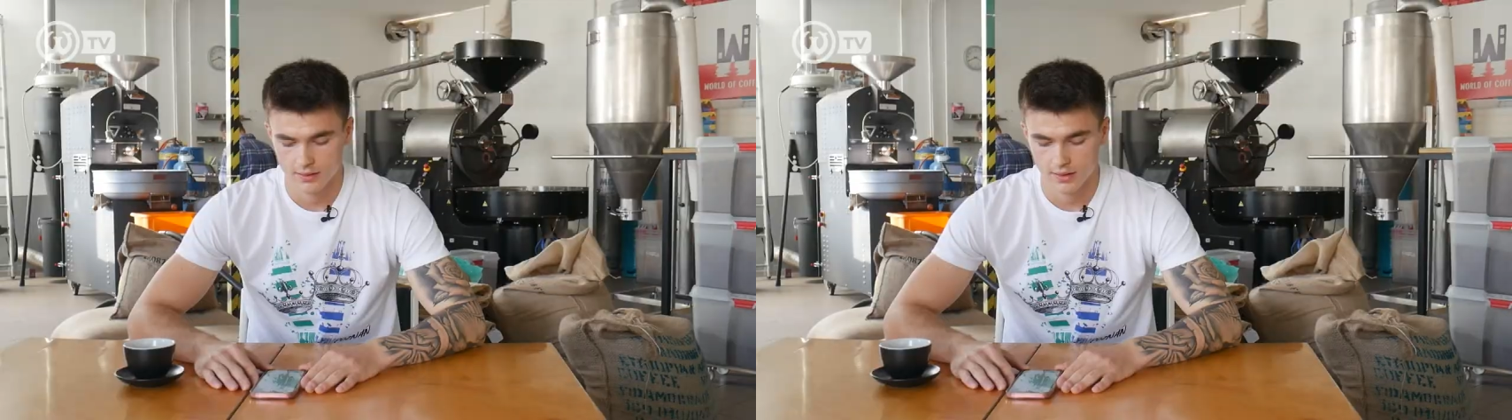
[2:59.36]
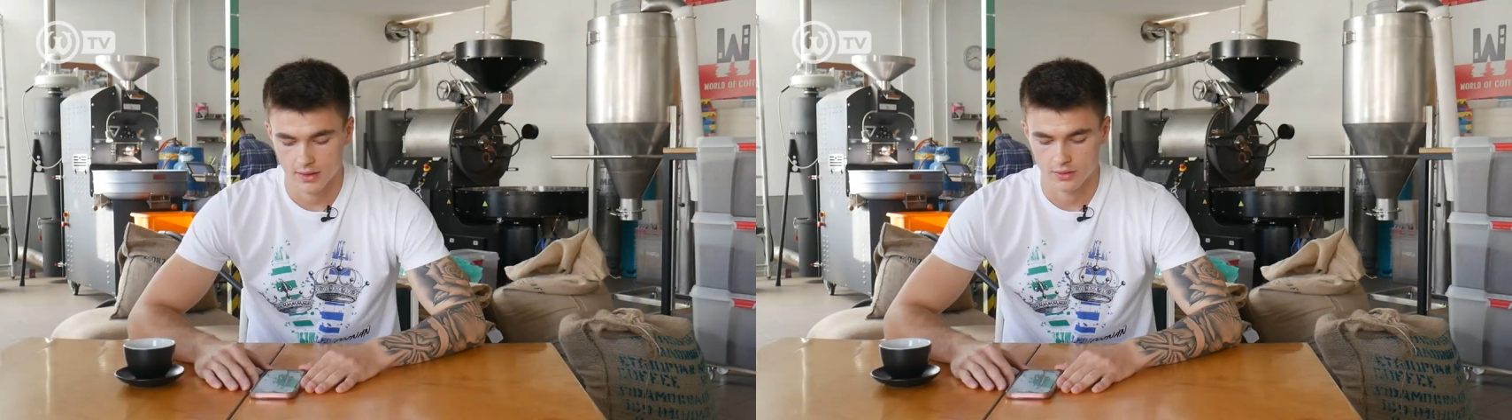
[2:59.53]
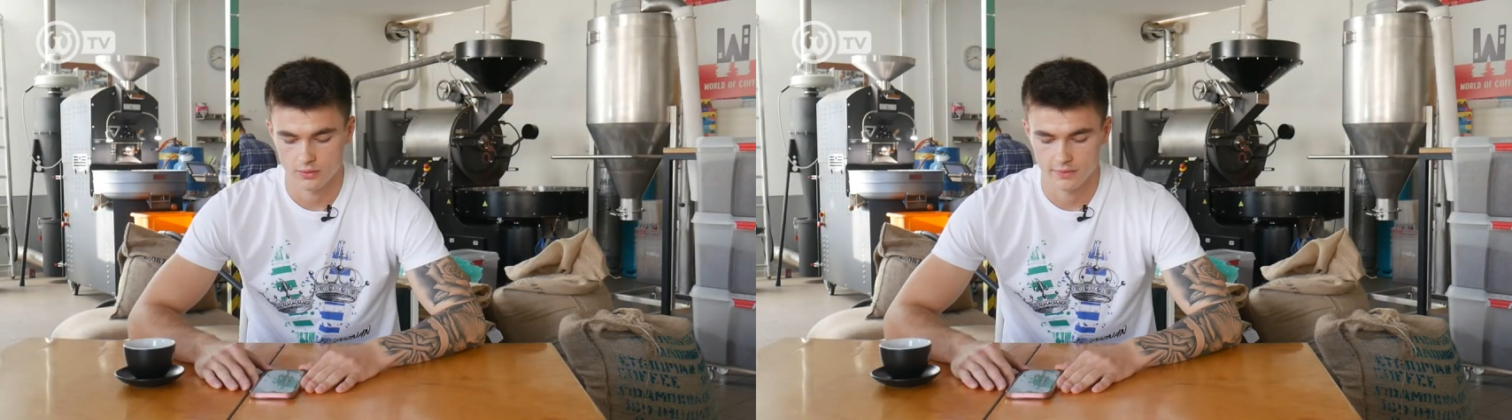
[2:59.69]

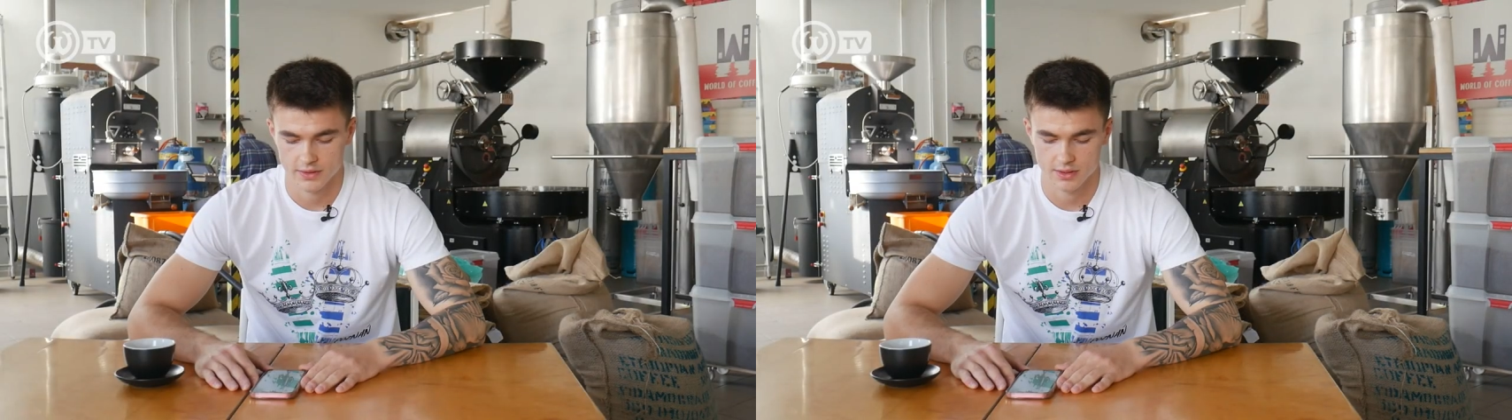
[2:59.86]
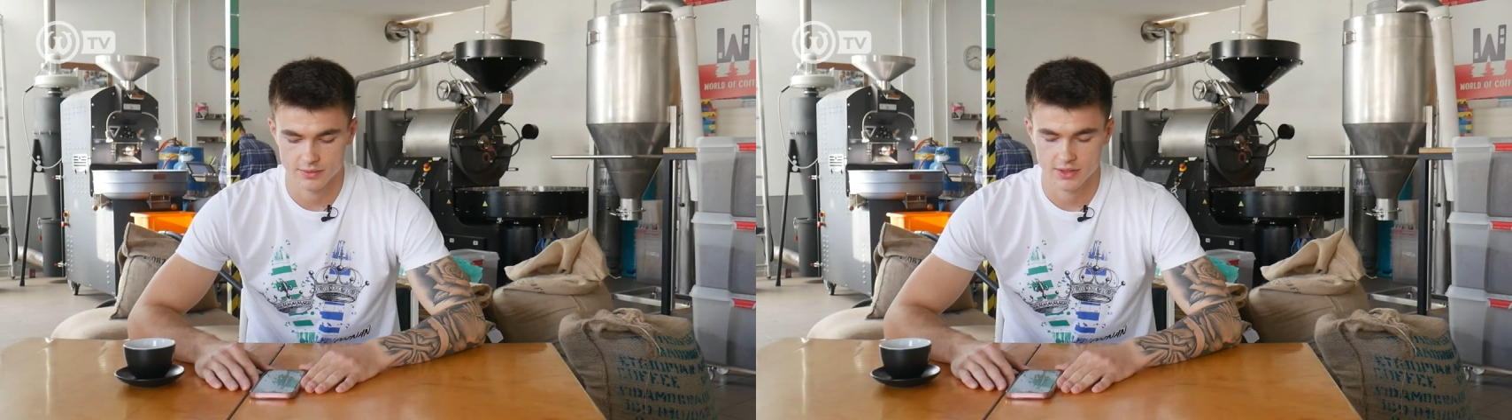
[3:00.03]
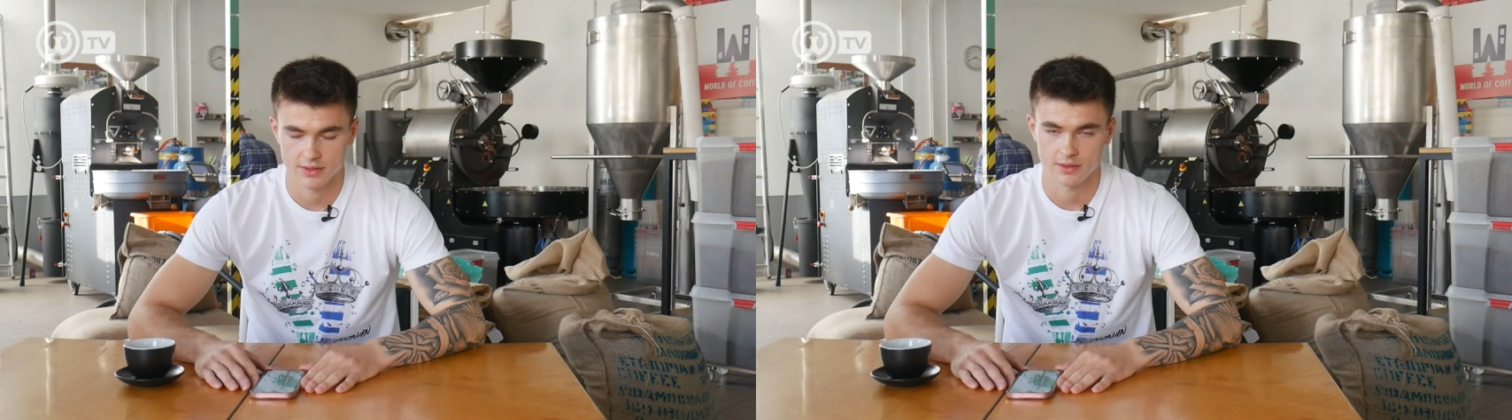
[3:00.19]
Tak,
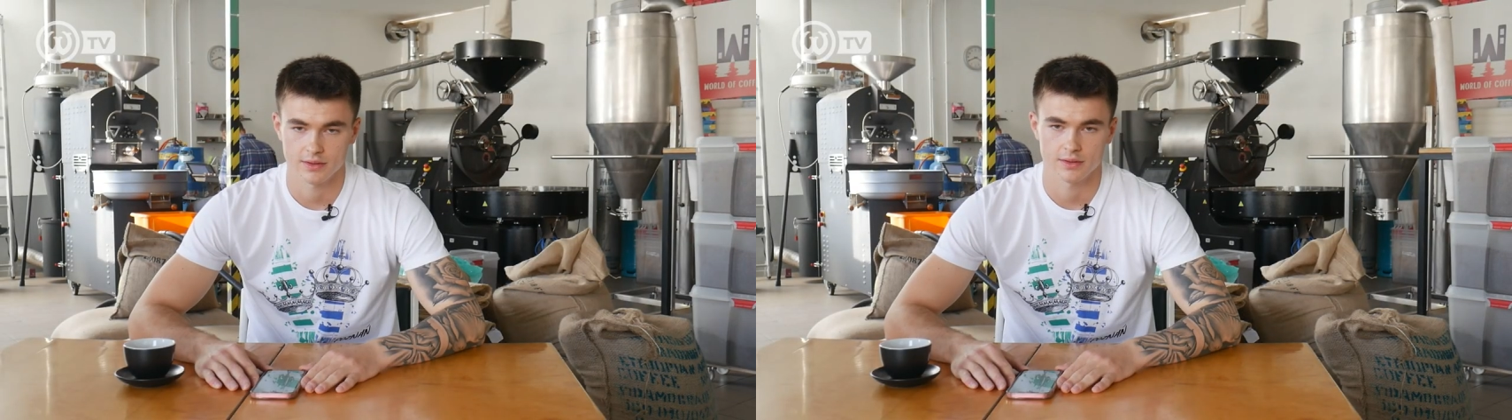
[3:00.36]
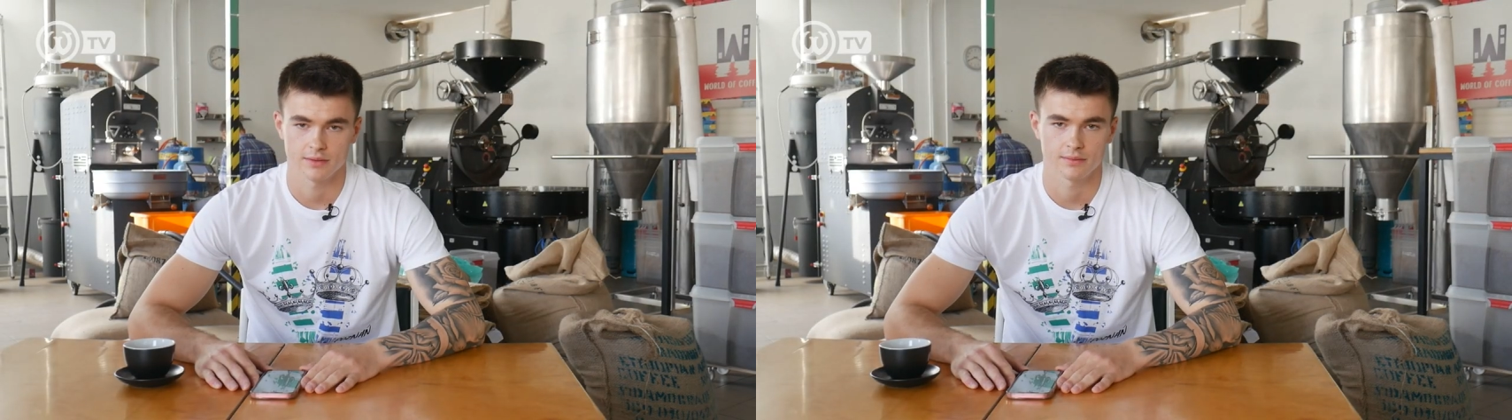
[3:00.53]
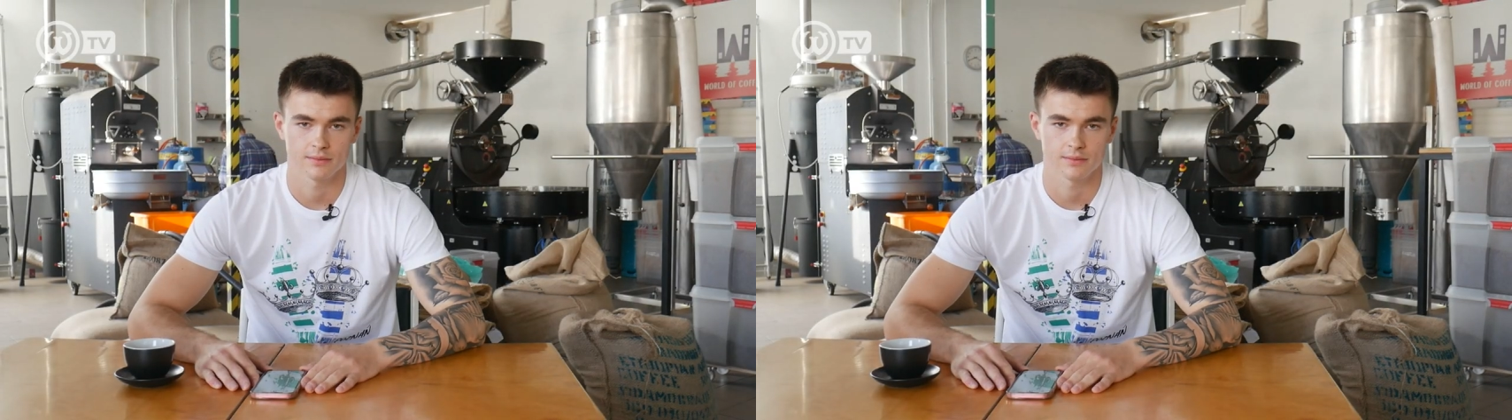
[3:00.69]
uważam, że ten,